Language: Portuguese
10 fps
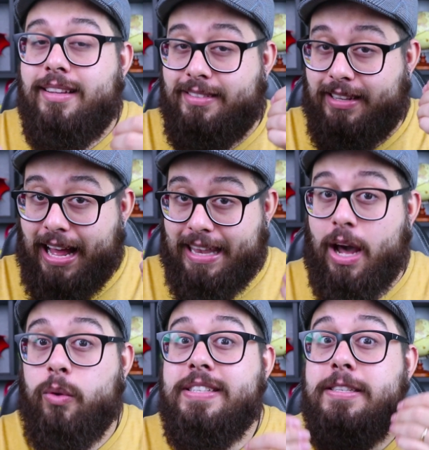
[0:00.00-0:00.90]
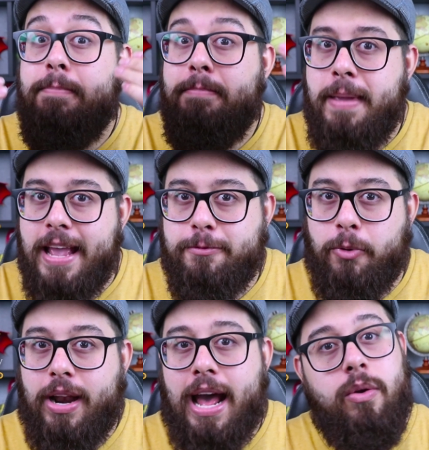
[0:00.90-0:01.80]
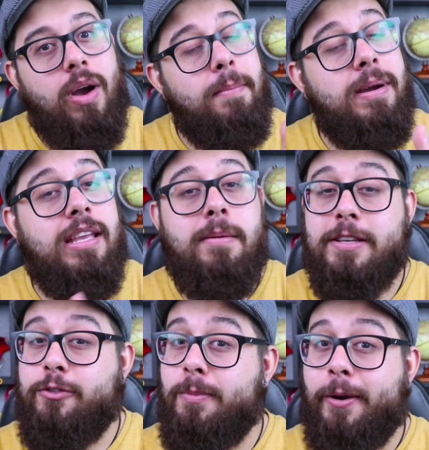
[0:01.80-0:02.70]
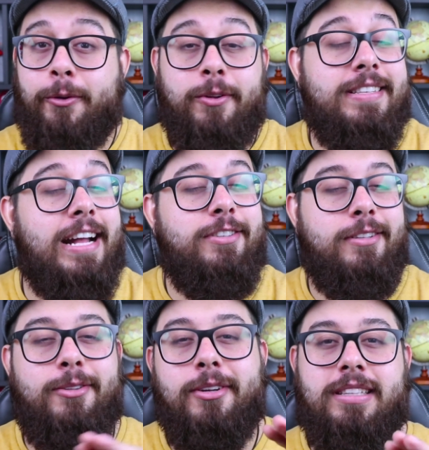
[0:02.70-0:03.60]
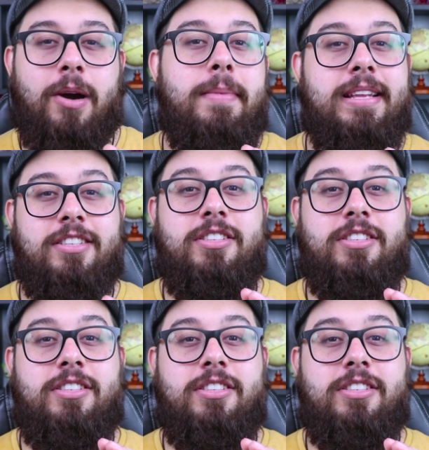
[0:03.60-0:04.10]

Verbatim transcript: nesse canal, nesse mesmo horário, amanhã, mas com uma curiosidade totalmente